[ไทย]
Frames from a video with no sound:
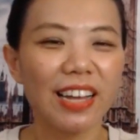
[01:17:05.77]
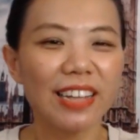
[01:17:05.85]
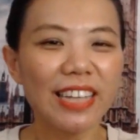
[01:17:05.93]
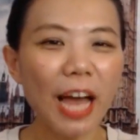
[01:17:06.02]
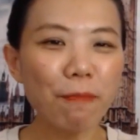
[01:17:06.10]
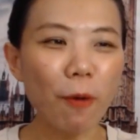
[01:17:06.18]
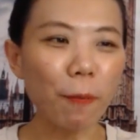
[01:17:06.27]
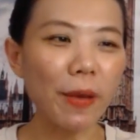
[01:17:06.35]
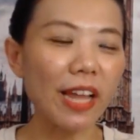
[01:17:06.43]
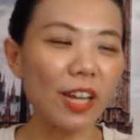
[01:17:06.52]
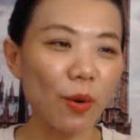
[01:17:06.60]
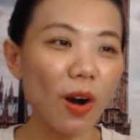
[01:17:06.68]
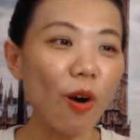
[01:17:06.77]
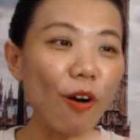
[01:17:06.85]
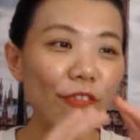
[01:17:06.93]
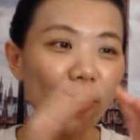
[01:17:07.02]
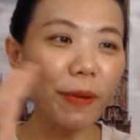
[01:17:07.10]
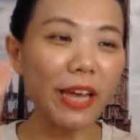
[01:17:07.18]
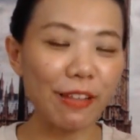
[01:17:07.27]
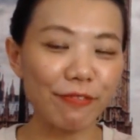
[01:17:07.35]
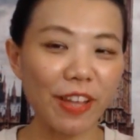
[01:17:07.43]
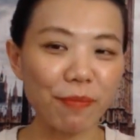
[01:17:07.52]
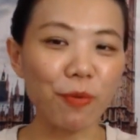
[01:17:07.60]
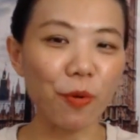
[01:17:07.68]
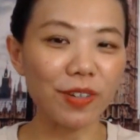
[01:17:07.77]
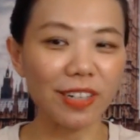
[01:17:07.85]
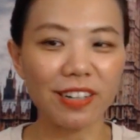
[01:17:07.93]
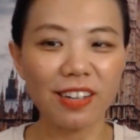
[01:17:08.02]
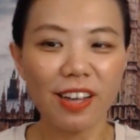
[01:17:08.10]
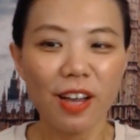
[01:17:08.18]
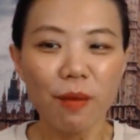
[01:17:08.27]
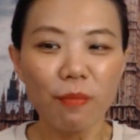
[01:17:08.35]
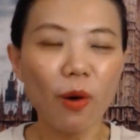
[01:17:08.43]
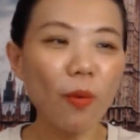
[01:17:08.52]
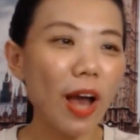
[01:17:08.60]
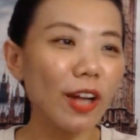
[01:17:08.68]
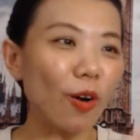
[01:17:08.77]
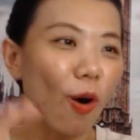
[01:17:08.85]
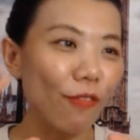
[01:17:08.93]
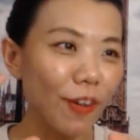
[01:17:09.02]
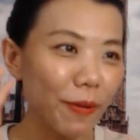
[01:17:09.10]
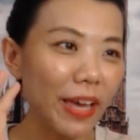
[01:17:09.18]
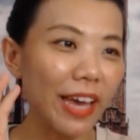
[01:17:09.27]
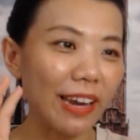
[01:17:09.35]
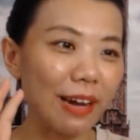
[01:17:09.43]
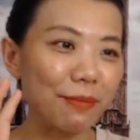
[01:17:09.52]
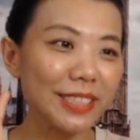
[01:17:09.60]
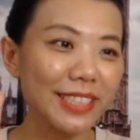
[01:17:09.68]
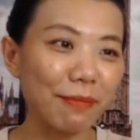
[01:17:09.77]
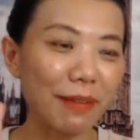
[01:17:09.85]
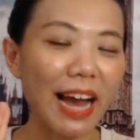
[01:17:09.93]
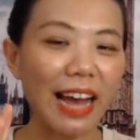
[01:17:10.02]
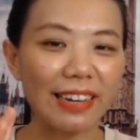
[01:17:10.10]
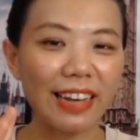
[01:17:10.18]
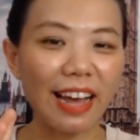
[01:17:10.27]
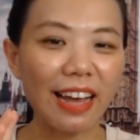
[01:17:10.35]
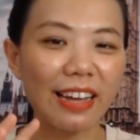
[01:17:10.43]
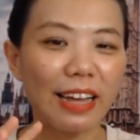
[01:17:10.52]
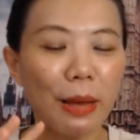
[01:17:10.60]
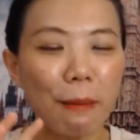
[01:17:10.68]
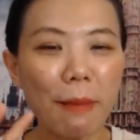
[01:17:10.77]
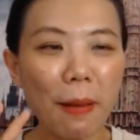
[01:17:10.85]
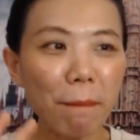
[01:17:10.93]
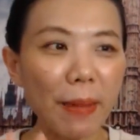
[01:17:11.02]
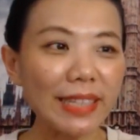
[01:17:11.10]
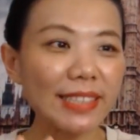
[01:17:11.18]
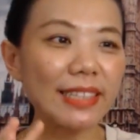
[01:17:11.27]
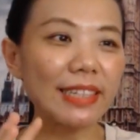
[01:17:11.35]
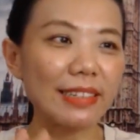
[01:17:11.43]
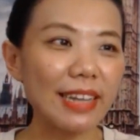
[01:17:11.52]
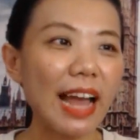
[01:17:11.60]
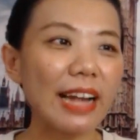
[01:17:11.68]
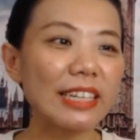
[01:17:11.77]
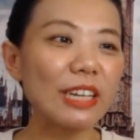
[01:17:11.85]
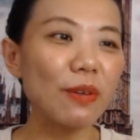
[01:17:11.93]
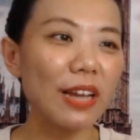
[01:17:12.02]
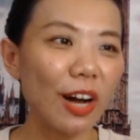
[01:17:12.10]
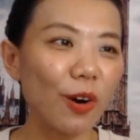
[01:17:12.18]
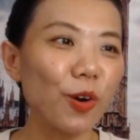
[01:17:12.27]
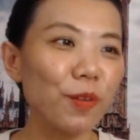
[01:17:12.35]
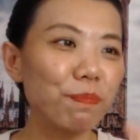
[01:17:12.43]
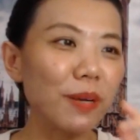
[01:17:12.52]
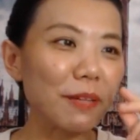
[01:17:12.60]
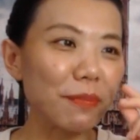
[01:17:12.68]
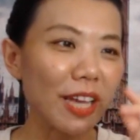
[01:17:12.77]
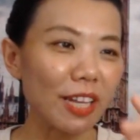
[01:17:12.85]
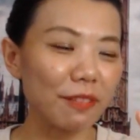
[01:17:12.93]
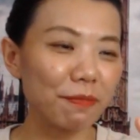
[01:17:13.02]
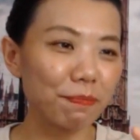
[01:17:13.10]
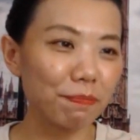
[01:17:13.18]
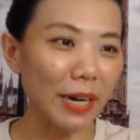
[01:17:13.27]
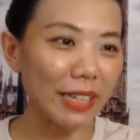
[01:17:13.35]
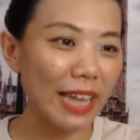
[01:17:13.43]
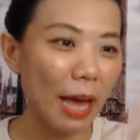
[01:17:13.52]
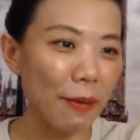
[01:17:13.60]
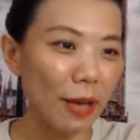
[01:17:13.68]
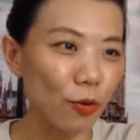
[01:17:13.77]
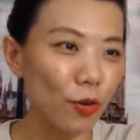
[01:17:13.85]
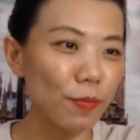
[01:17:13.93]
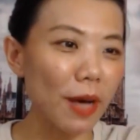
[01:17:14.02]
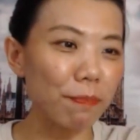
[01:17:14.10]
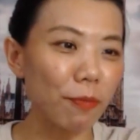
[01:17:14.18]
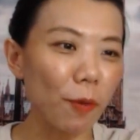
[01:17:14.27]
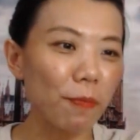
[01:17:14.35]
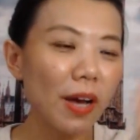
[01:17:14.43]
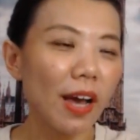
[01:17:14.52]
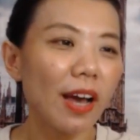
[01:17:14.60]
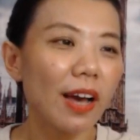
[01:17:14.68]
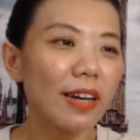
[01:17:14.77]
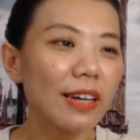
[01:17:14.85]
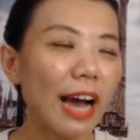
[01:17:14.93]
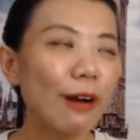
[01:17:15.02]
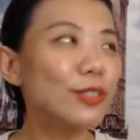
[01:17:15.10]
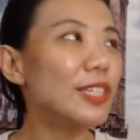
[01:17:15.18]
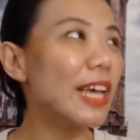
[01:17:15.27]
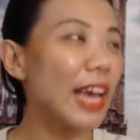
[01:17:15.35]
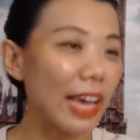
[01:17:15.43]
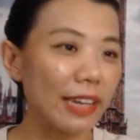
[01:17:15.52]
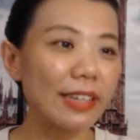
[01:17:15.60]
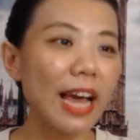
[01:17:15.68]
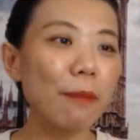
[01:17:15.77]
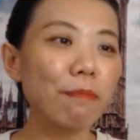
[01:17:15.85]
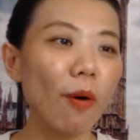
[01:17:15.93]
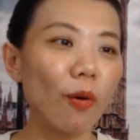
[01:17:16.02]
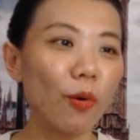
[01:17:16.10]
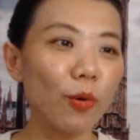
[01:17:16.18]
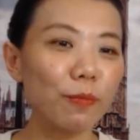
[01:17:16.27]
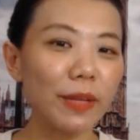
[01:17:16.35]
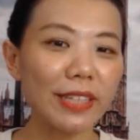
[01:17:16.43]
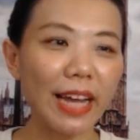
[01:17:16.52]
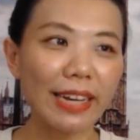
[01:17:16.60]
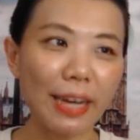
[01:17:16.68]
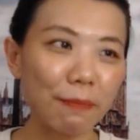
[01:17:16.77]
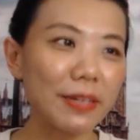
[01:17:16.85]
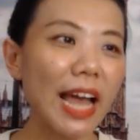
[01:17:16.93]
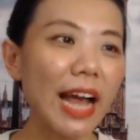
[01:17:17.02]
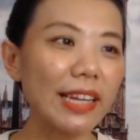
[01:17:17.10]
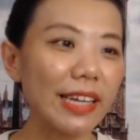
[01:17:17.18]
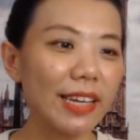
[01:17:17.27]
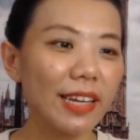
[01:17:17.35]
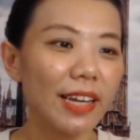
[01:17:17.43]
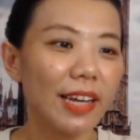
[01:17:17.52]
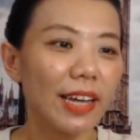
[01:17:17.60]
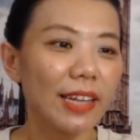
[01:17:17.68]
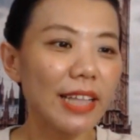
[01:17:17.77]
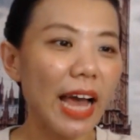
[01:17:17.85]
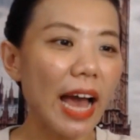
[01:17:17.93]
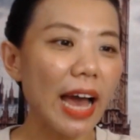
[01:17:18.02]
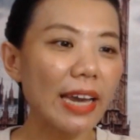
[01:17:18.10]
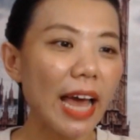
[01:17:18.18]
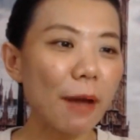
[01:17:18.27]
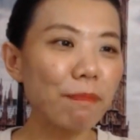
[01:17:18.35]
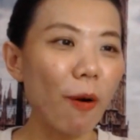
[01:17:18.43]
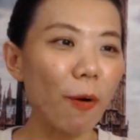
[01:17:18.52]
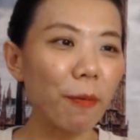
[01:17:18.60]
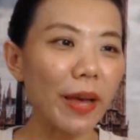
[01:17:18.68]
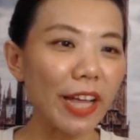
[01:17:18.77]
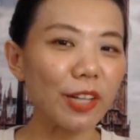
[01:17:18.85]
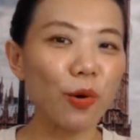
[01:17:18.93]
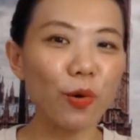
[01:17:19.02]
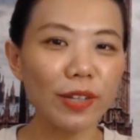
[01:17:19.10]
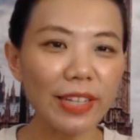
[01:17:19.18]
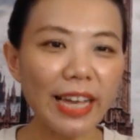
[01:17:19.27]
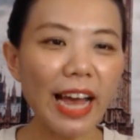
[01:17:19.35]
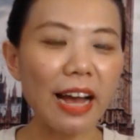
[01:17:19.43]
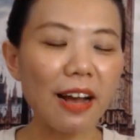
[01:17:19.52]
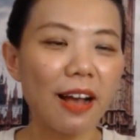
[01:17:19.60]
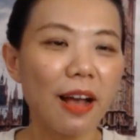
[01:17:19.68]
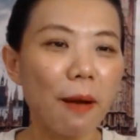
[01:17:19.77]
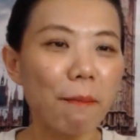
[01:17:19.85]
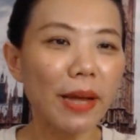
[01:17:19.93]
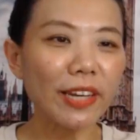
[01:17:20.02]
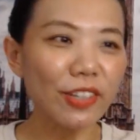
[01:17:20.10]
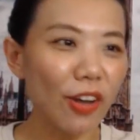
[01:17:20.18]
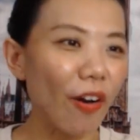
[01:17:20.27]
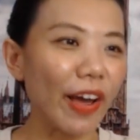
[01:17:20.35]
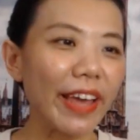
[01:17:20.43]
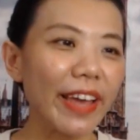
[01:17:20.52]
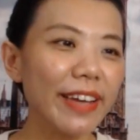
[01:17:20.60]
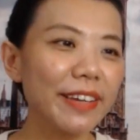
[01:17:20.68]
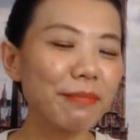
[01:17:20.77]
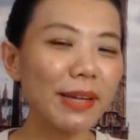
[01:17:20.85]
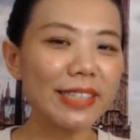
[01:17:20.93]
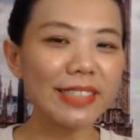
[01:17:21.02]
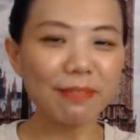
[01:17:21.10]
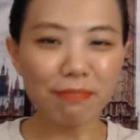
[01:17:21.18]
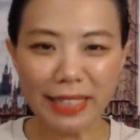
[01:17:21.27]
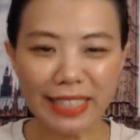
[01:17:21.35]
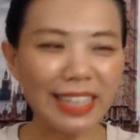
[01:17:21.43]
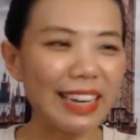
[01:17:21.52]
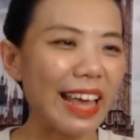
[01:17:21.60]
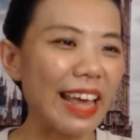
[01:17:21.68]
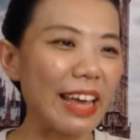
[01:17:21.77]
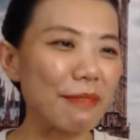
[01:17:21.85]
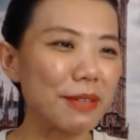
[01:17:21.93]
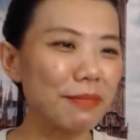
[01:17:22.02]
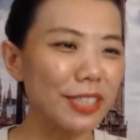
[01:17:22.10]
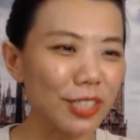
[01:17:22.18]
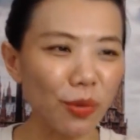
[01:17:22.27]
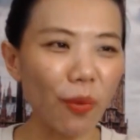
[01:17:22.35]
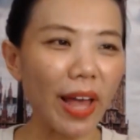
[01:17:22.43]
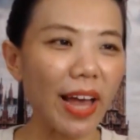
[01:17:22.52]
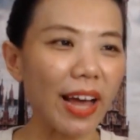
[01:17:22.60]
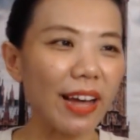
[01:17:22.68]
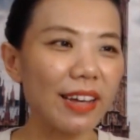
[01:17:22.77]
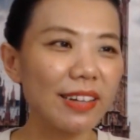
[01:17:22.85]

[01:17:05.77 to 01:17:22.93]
หน้าปกเพจหรือว่า cover page Facebook เนอะเพราะว่า cover page มันสำคัญนะคะมันเป็นสิ่งแรกที่เวลาคนเปิดเพจเปิดหน้าเพจคุณขึ้นมาปุ๊บเขาจะเห็นหน้าปกคุณเป็นอันดับแรกเลยถ้าหน้าปกเพจคุณเนี่ยมันด๋อยมันมันขี้เหร่มันไม่สวยอ่ะ